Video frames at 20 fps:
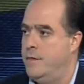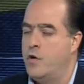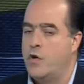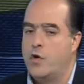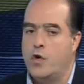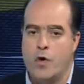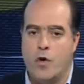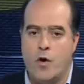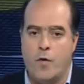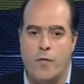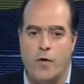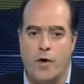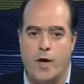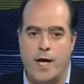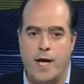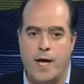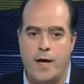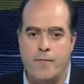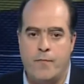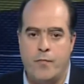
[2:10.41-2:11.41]
como por
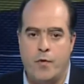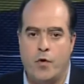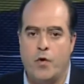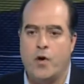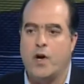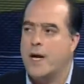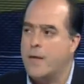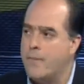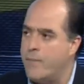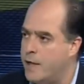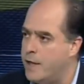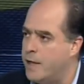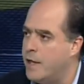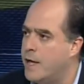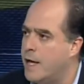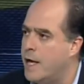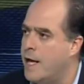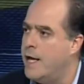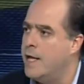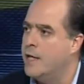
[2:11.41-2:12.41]
ejemplo repetir
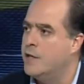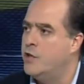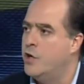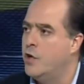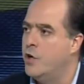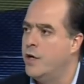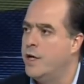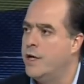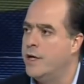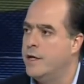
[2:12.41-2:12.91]
las elecciones,